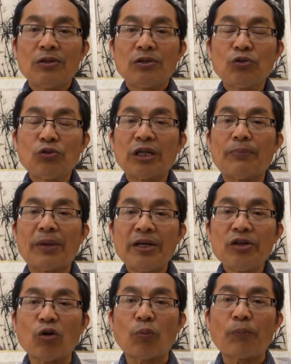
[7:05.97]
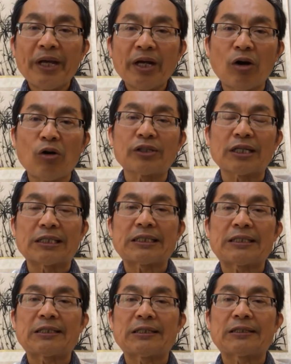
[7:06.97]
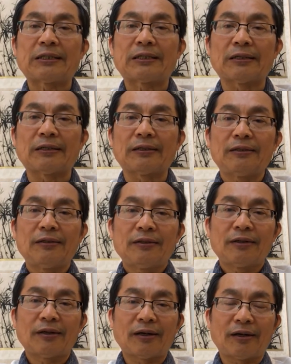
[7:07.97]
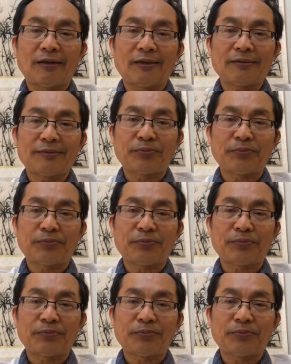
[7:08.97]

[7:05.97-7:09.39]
如果你没有背后的这些这个啊，